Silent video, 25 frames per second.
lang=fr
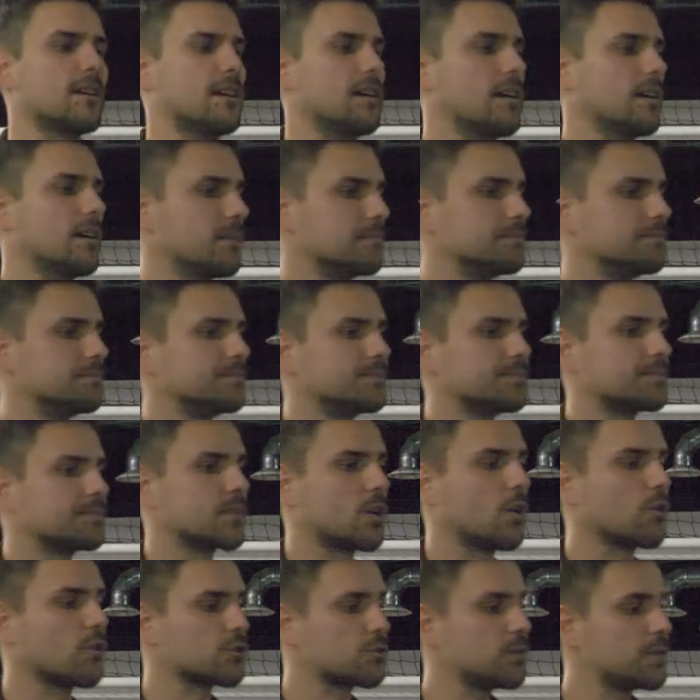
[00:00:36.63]
Euh,
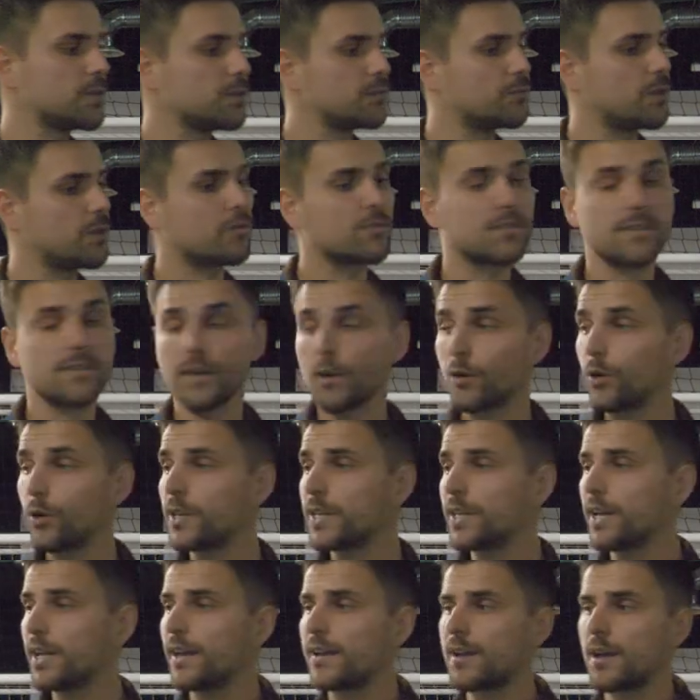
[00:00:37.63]
ensuite, une fois que vous avez
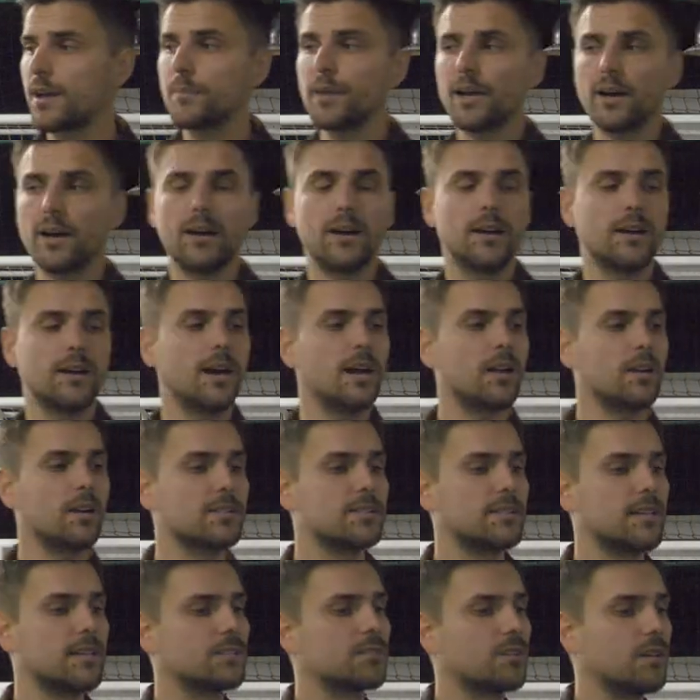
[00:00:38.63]
relié la caméra à
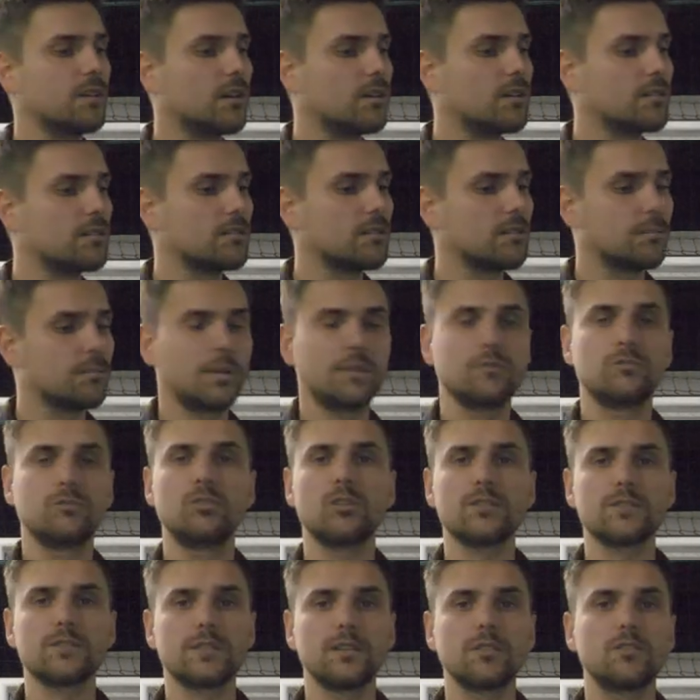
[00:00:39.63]
l'ordinateur, bah, vous
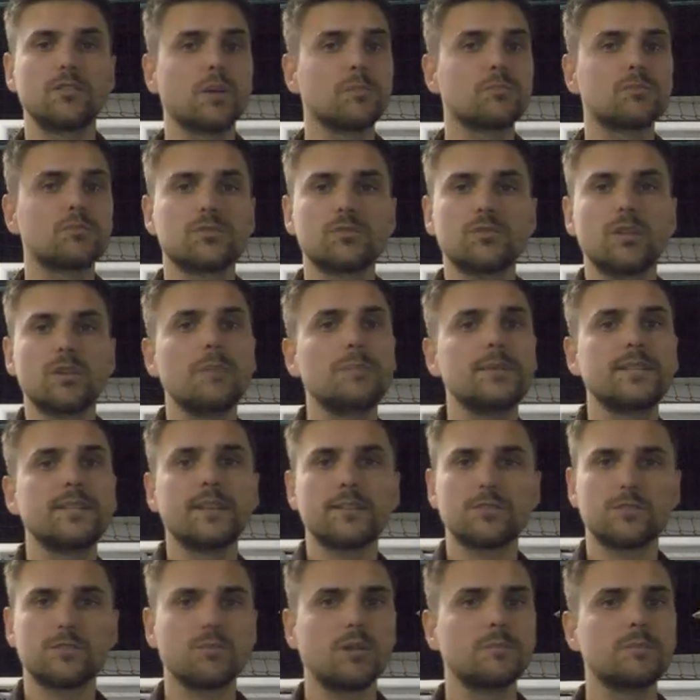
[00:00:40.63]
lancez comme sur
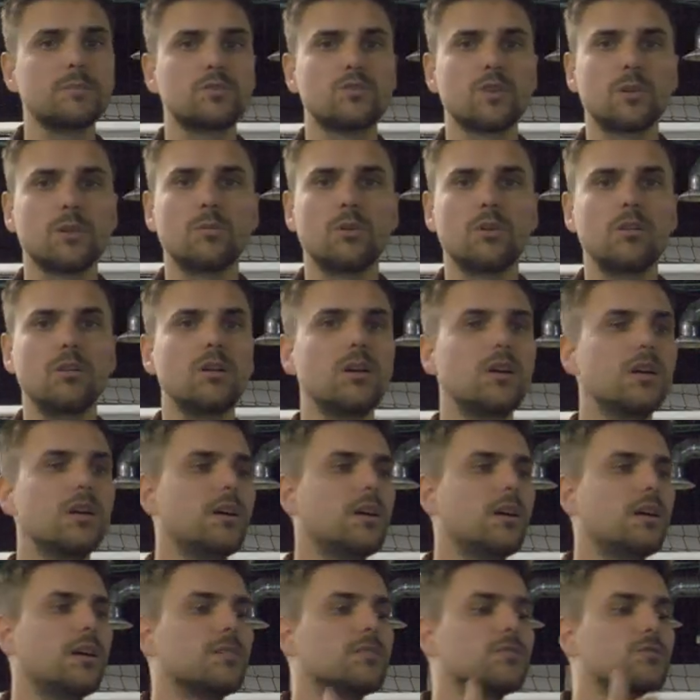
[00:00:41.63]
l'application habituellement
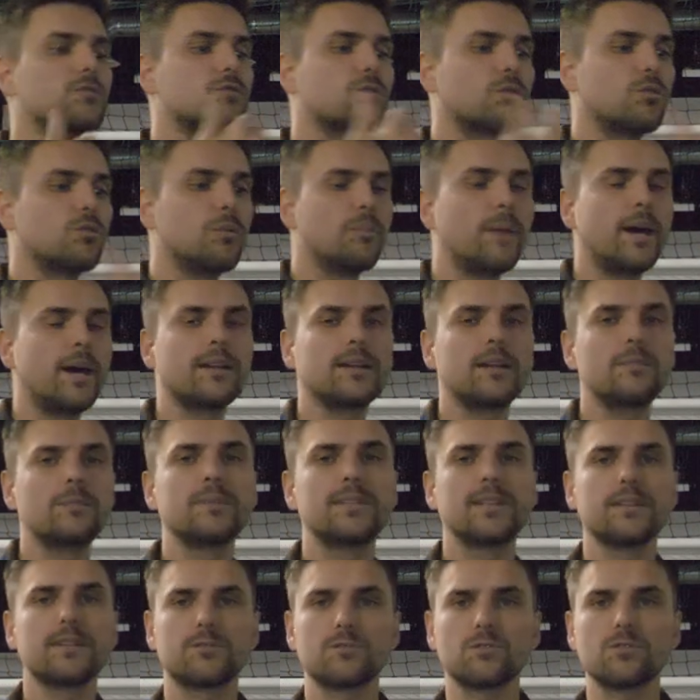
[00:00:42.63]
sur le Mac
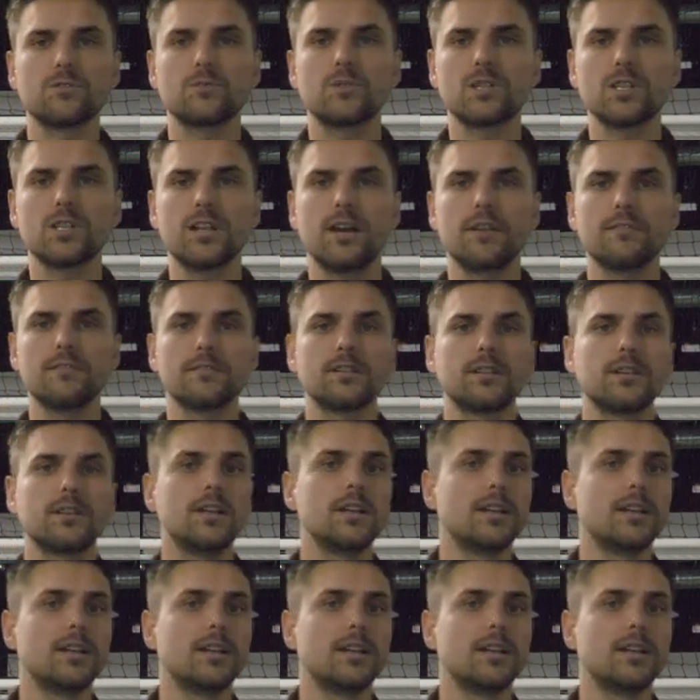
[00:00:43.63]
l'application Switch Live.